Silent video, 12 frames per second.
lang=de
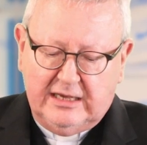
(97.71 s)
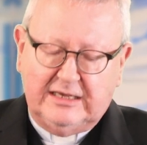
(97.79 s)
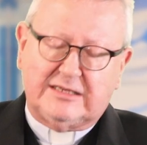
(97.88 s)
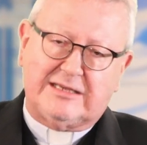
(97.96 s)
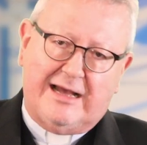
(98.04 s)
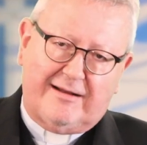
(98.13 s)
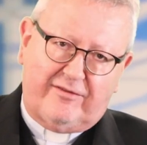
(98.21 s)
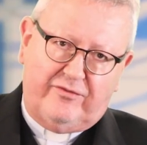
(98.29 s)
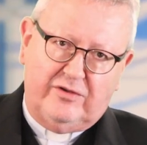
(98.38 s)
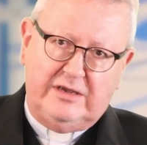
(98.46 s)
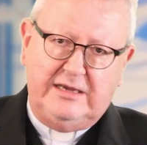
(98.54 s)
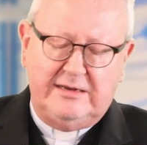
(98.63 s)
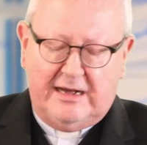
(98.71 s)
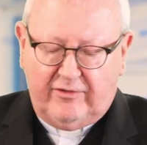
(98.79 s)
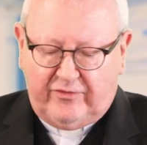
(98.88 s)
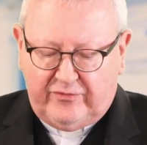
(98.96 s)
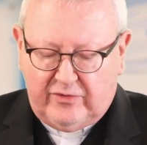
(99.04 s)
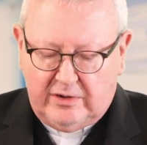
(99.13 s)
Ich sag's für ihn
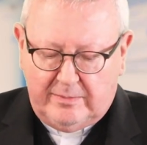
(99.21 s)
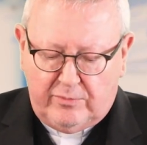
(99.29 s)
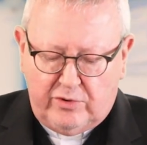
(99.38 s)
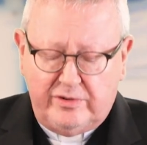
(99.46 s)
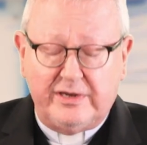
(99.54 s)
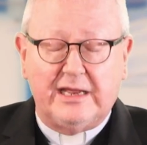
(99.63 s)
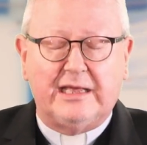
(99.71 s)
aus vollem Mund.